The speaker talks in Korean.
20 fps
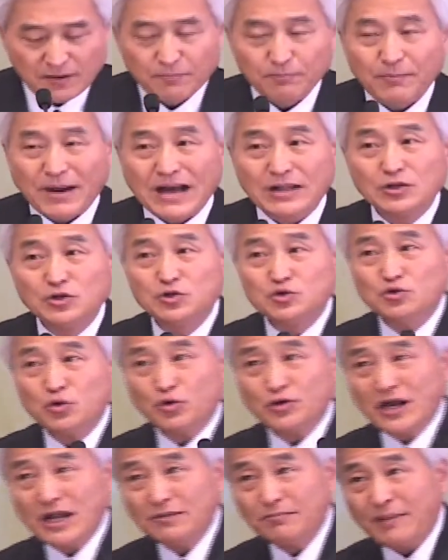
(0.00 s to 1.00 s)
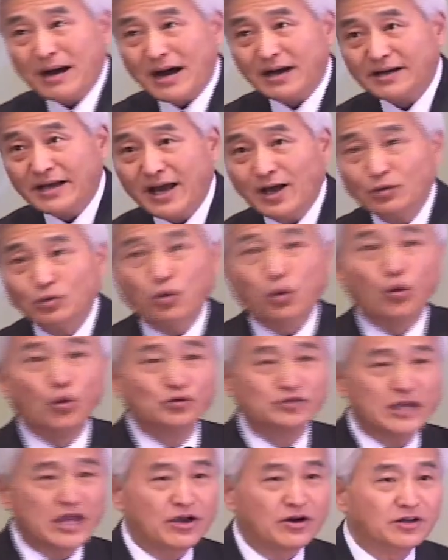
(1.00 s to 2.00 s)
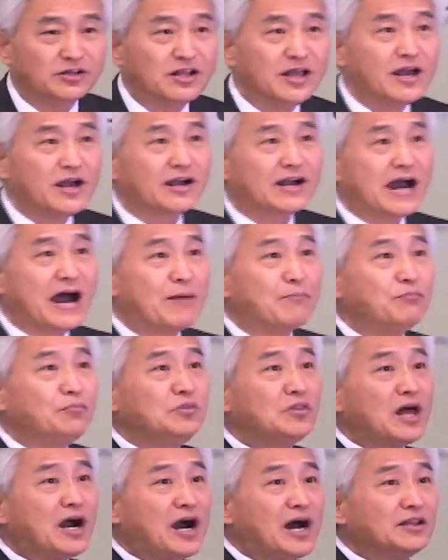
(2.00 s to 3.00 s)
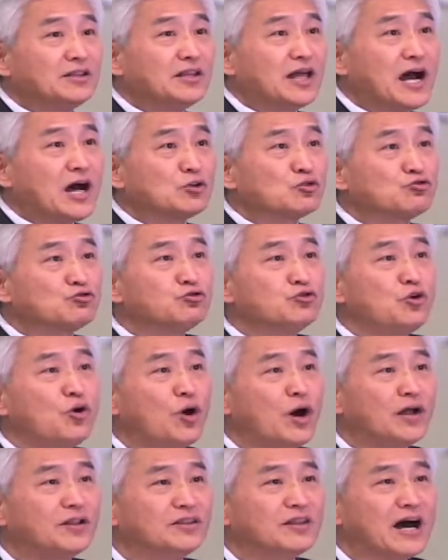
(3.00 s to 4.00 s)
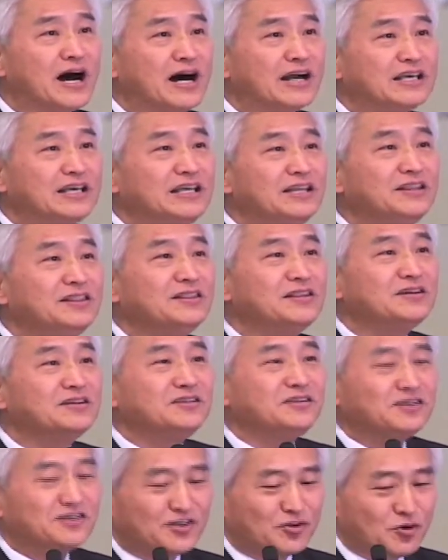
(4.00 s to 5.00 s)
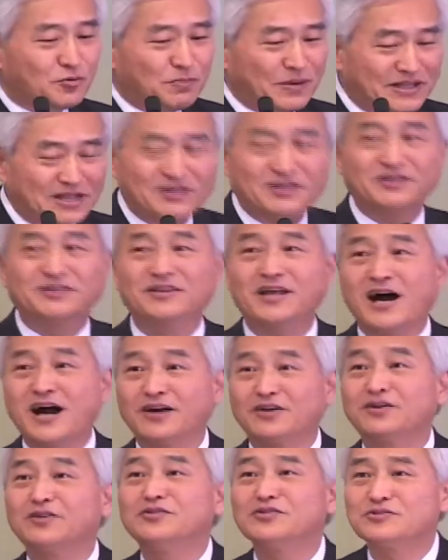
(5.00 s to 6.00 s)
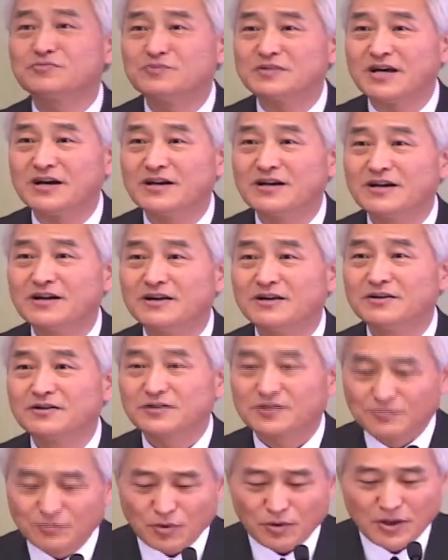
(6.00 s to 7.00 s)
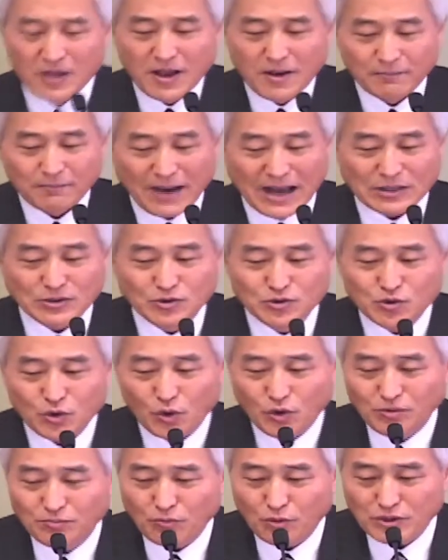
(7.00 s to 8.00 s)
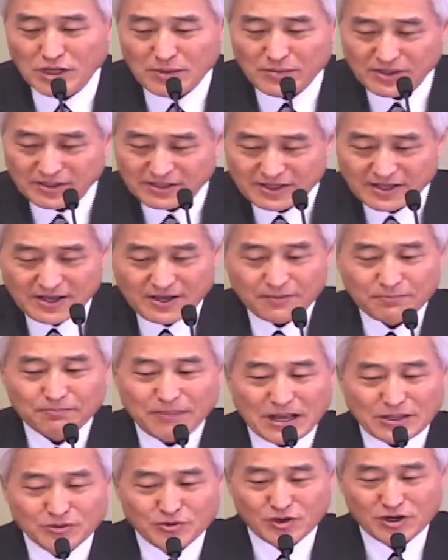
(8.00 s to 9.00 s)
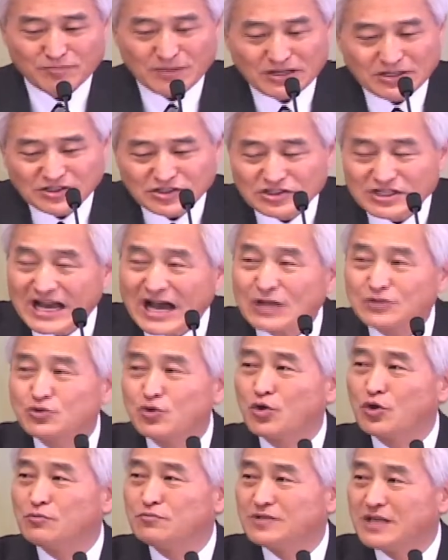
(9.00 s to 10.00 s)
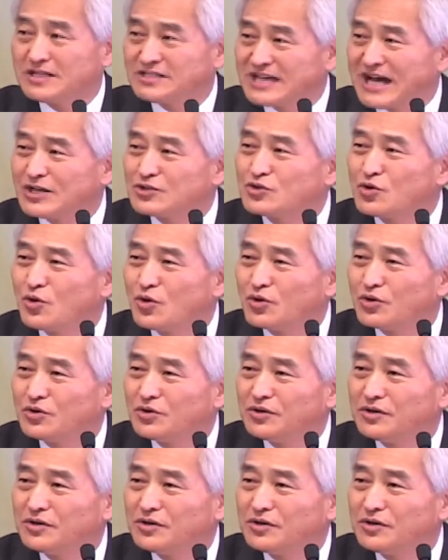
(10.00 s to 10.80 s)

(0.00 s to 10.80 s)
만족이란 말의 동사형은 감당한다, 수용한다, 있는 그대로 받아들인다 그런 뜻입니다. 그러므로 만족은 뭐냐면 만족이라 말은 자족입니다. 자족.